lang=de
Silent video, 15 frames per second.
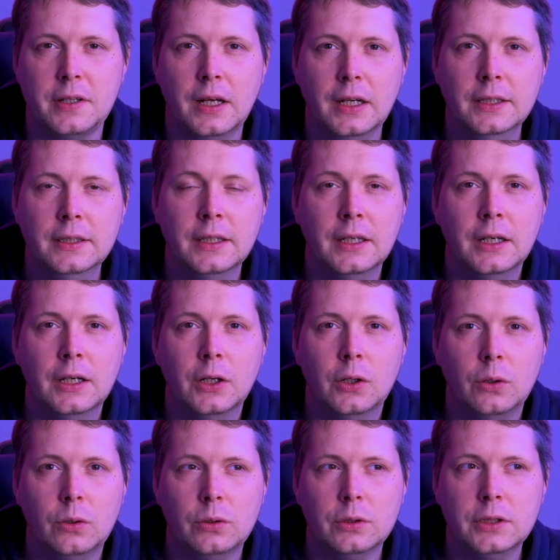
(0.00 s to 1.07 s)
an.
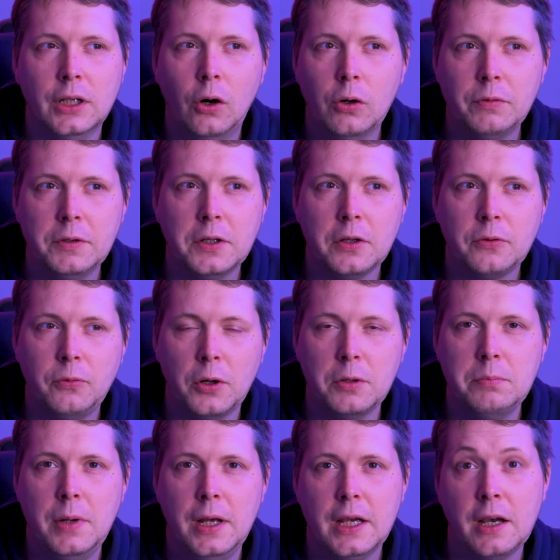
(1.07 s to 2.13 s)
Und auch wenn es
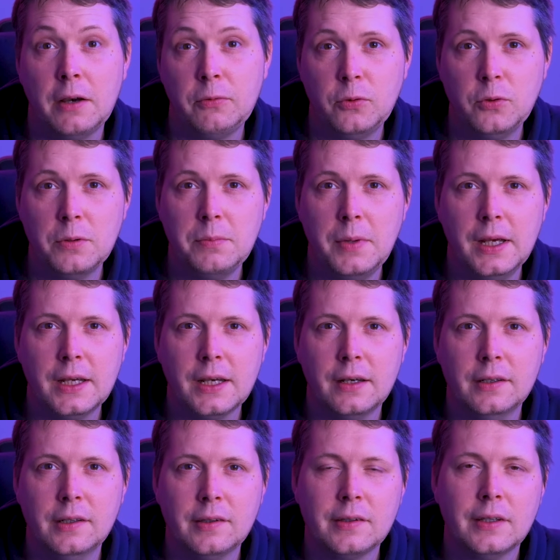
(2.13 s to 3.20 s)
von Maker für Maker
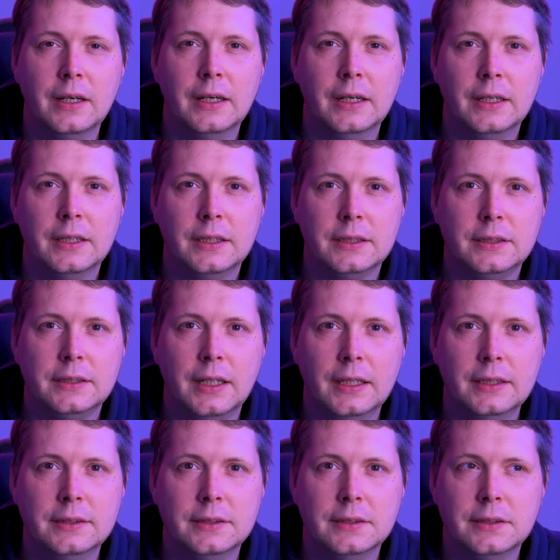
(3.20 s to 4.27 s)
ist,
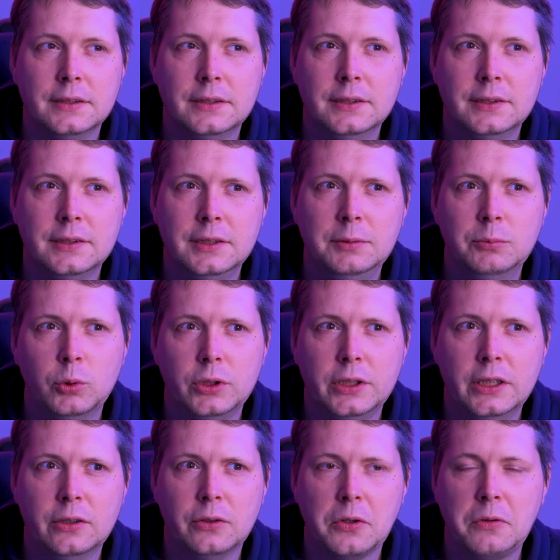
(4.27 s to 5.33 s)
dann ist die
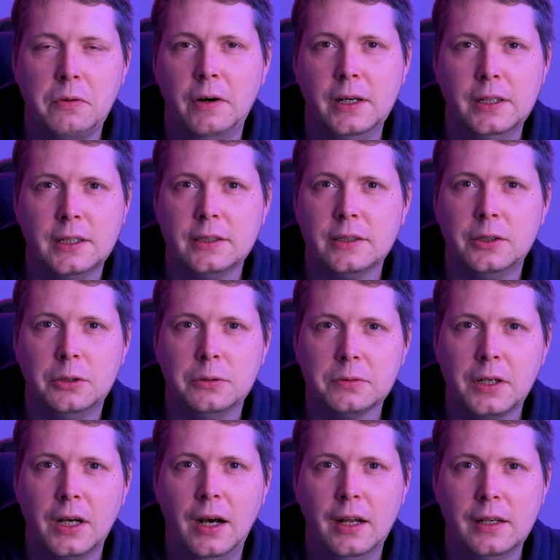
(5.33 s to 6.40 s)
Modellauswahl darauf
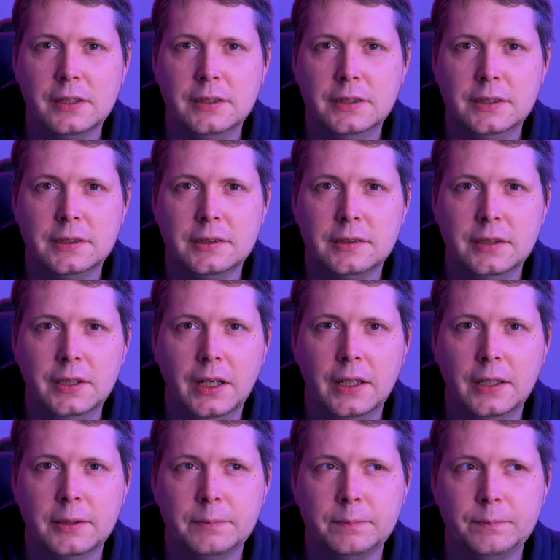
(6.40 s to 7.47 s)
gerade nicht
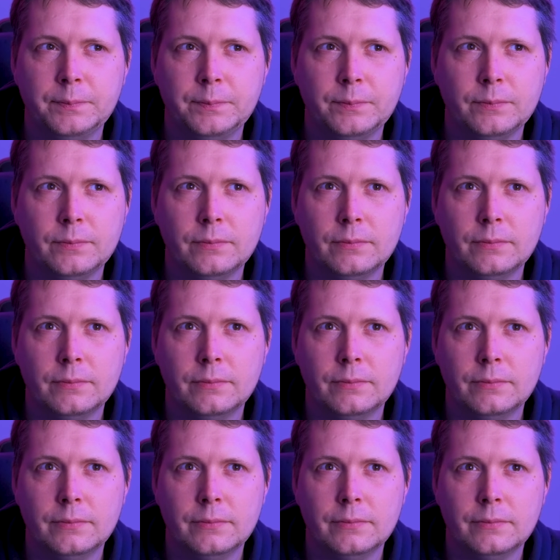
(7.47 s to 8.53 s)
sehr,
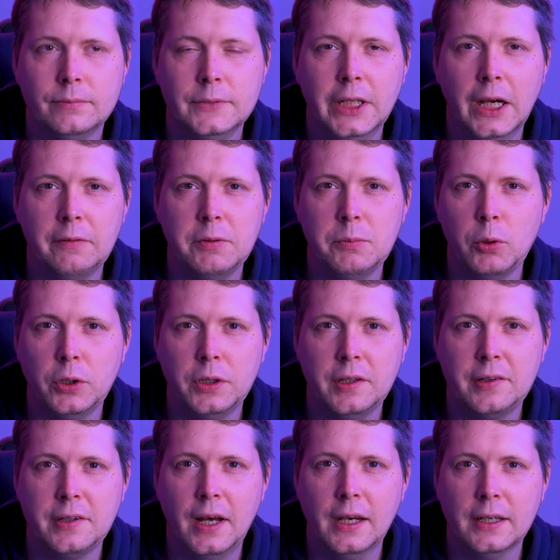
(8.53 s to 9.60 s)
ja, wie möchte
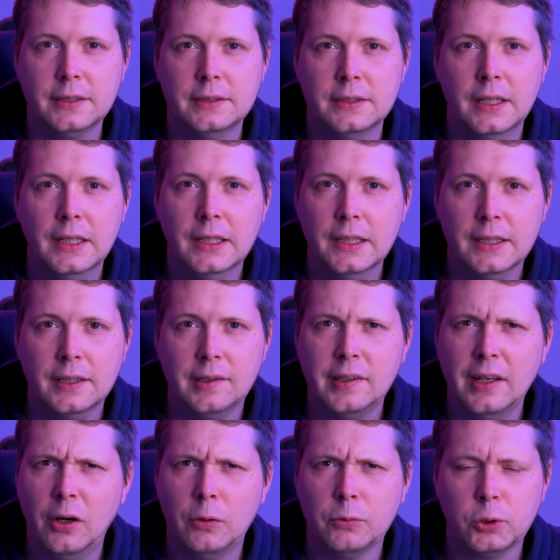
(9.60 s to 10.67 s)
ich sagen,
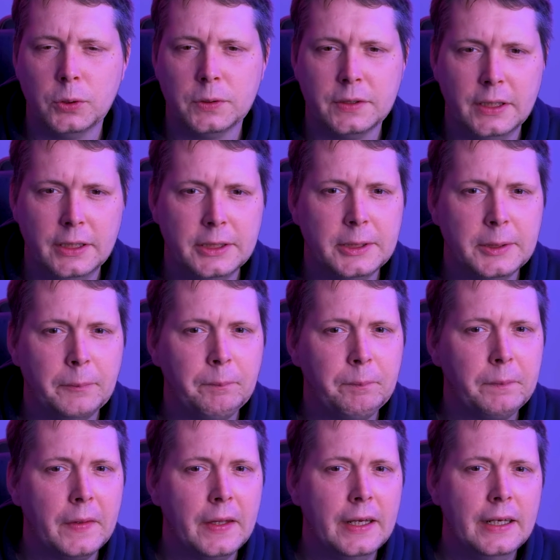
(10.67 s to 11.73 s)
sehr aufschlussreich.
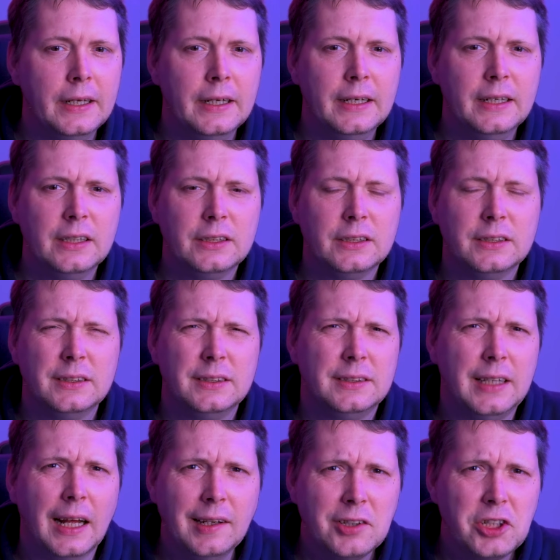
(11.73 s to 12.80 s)

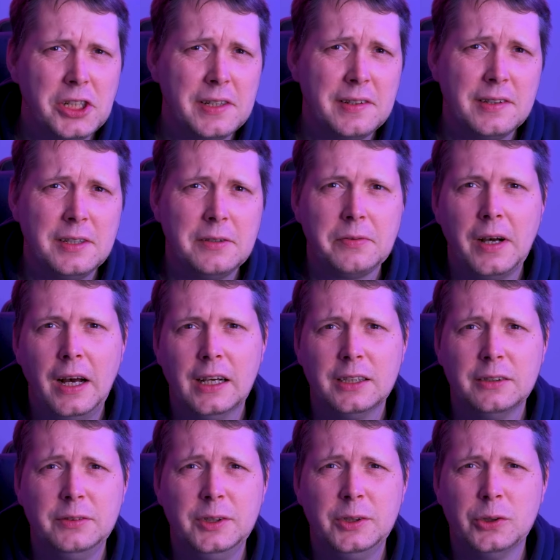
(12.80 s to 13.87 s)
Dann stellt sich die
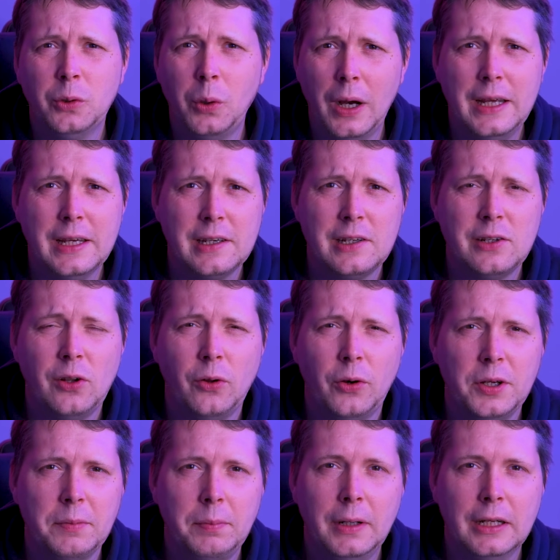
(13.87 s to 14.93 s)
Frage, wieso eigentlich eine
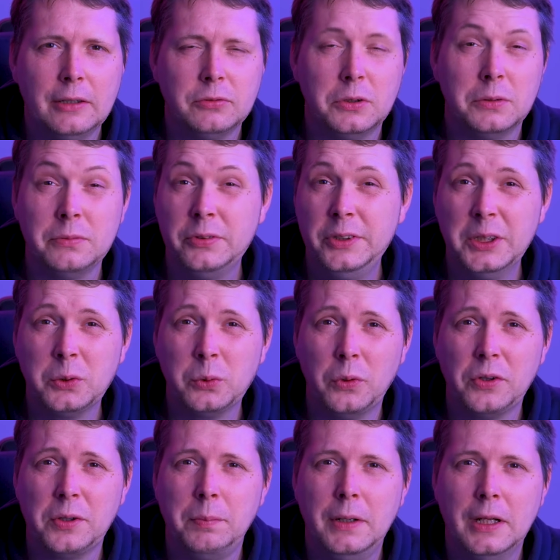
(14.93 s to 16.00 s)
neue Plattform? Viele
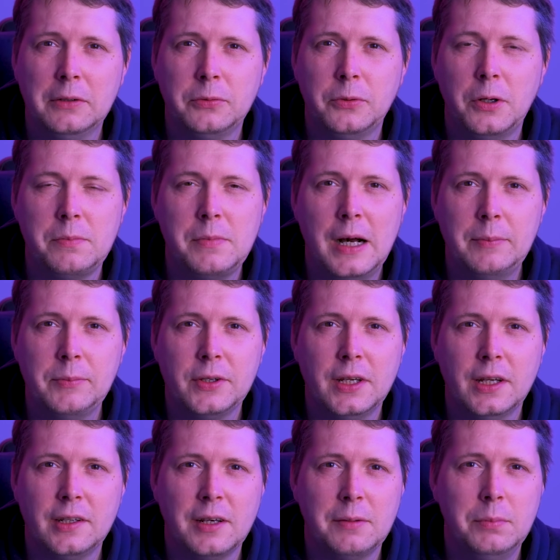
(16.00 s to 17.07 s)
große Plattformen haben sich
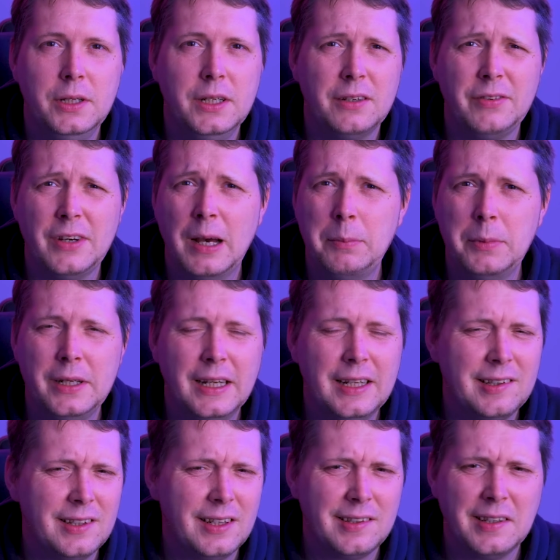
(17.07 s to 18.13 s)
etabliert. Wir haben in
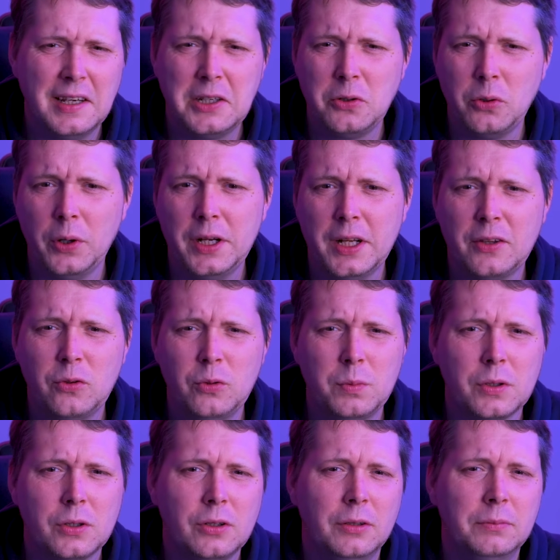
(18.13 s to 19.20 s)
letzter Zeit neu dazu
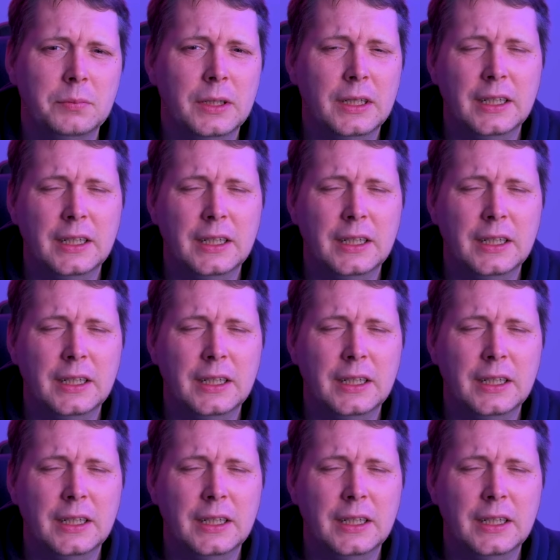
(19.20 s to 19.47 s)
bekommen.